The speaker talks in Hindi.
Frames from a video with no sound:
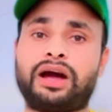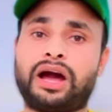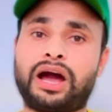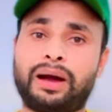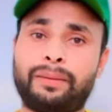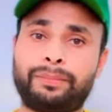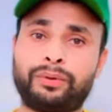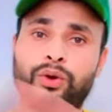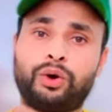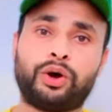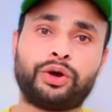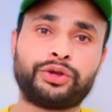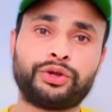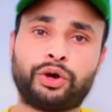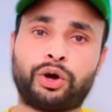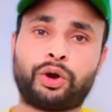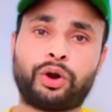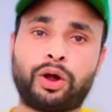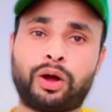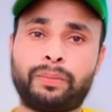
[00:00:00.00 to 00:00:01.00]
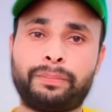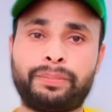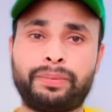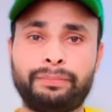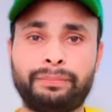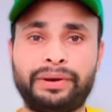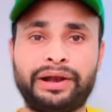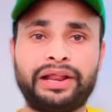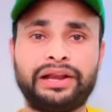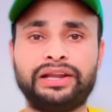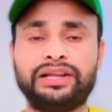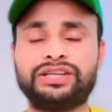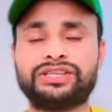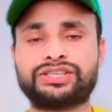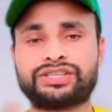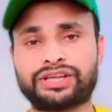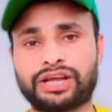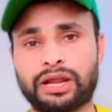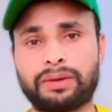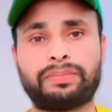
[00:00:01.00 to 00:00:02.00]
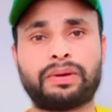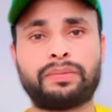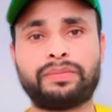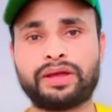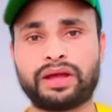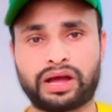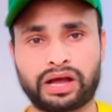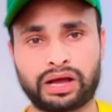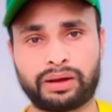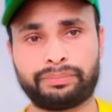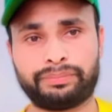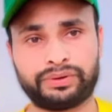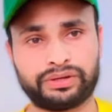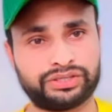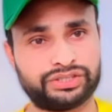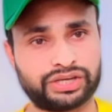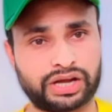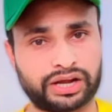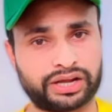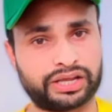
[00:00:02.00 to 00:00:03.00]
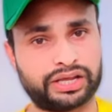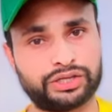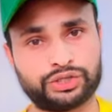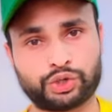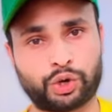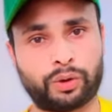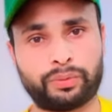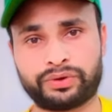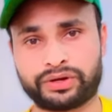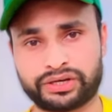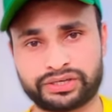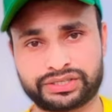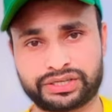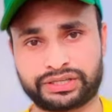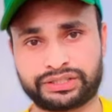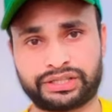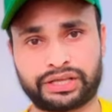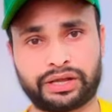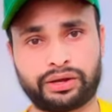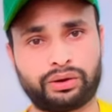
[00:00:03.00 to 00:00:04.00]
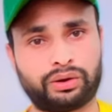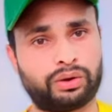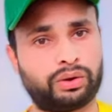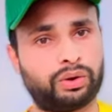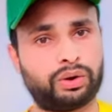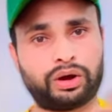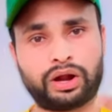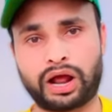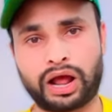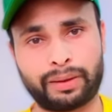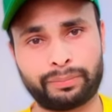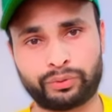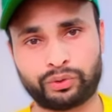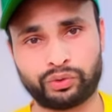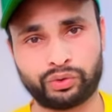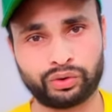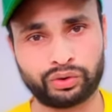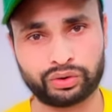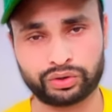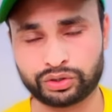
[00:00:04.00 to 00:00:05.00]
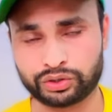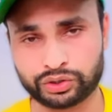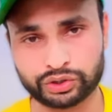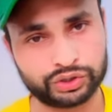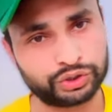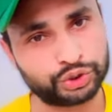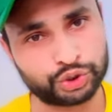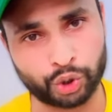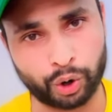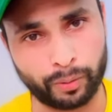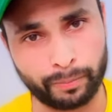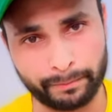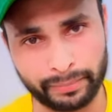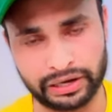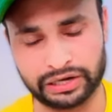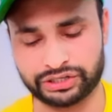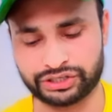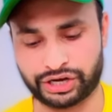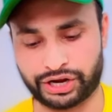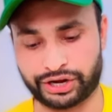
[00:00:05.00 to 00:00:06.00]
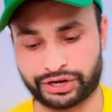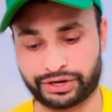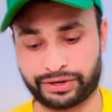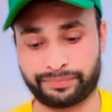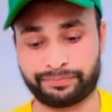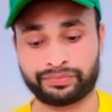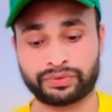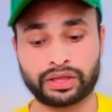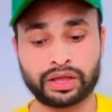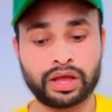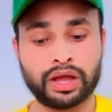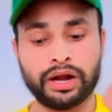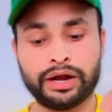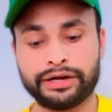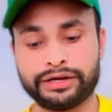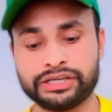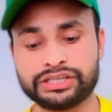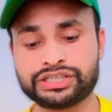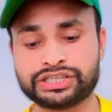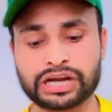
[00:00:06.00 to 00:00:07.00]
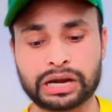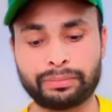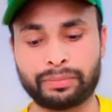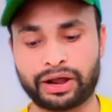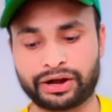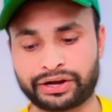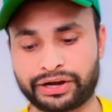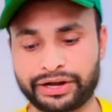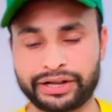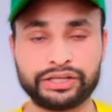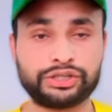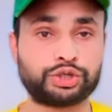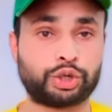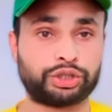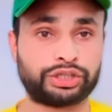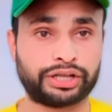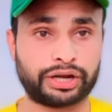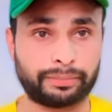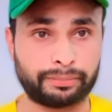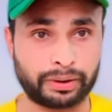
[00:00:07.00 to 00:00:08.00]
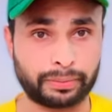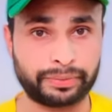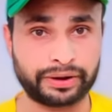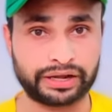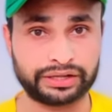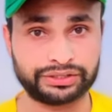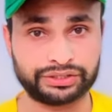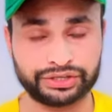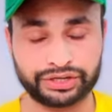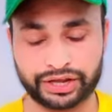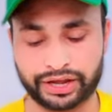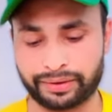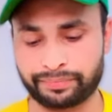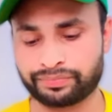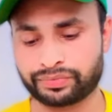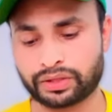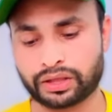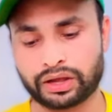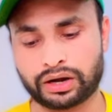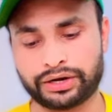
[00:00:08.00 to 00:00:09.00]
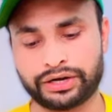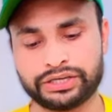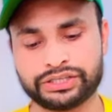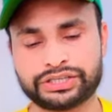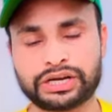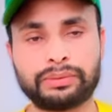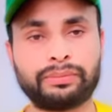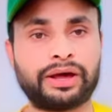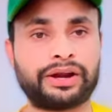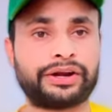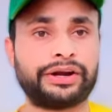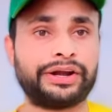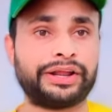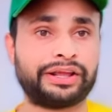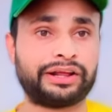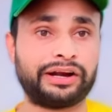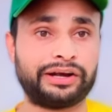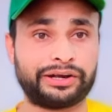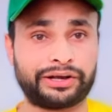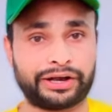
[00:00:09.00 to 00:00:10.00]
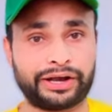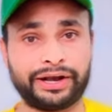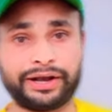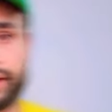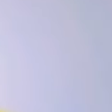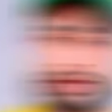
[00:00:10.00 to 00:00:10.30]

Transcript: आप लोग यूरोप मिडल ईस्ट कहीं पे भी आप जाके जॉब कर सकते हैं और आपको जॉब मिल जाएगी डिजिटल मार्केटिंग चौथे नंबर पर आती है डिजिटल मार्केटिंग का ट्रेंड